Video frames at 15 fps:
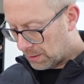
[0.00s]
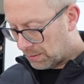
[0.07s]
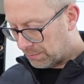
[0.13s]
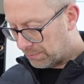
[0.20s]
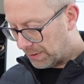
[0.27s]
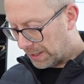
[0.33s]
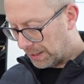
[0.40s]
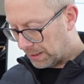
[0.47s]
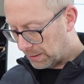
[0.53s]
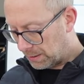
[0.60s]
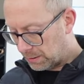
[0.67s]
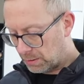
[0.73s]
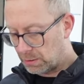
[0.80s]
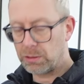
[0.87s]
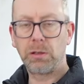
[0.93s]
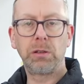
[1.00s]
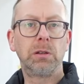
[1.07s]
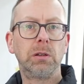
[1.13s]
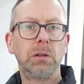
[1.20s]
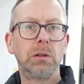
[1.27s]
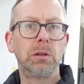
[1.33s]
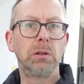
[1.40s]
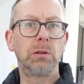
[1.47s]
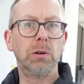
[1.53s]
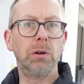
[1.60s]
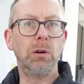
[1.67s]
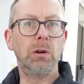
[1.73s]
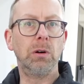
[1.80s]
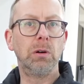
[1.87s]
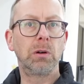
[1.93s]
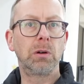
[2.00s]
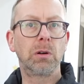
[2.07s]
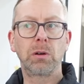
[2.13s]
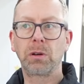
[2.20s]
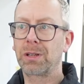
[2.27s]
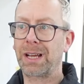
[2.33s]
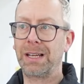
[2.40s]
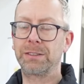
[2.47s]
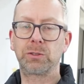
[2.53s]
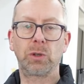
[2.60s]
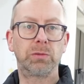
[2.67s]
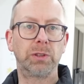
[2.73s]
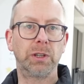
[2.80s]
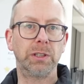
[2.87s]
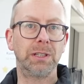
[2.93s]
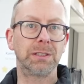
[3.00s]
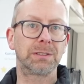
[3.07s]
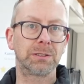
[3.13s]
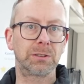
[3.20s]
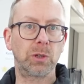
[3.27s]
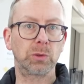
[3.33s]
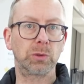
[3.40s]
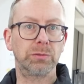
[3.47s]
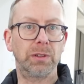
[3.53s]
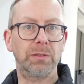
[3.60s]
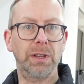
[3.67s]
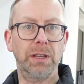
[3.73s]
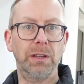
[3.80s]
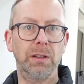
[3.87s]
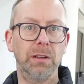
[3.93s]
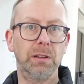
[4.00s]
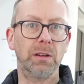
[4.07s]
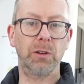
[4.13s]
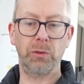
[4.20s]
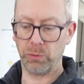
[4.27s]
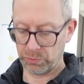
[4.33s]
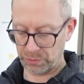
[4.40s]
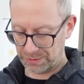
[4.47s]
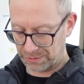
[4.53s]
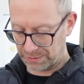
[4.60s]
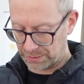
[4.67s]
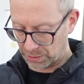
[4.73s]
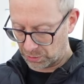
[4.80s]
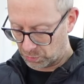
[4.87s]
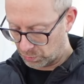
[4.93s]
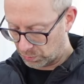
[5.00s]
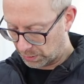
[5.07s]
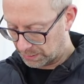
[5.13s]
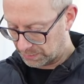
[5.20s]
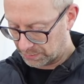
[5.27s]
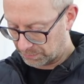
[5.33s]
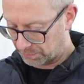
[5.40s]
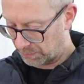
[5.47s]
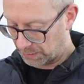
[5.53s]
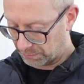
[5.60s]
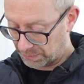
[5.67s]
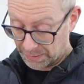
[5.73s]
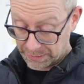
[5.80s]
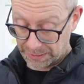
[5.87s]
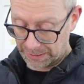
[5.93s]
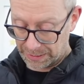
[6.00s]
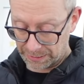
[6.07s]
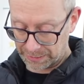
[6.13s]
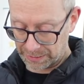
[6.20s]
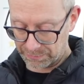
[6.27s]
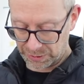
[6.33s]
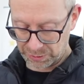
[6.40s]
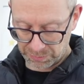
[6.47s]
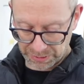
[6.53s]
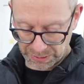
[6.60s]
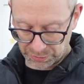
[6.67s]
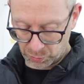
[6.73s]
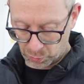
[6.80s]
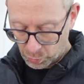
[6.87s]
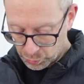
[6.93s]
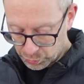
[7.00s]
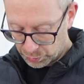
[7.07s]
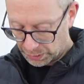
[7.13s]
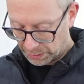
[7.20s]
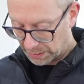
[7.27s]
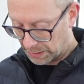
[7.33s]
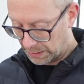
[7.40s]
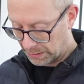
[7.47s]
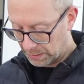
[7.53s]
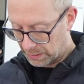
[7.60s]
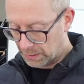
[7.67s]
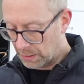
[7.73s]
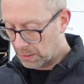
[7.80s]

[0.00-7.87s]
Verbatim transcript: weil äh, kannst du auch für dein nächstes Auto verwenden. Ne? Also die Sicherung jetzt, äh, je nachdem, was man hat, groß oder klein,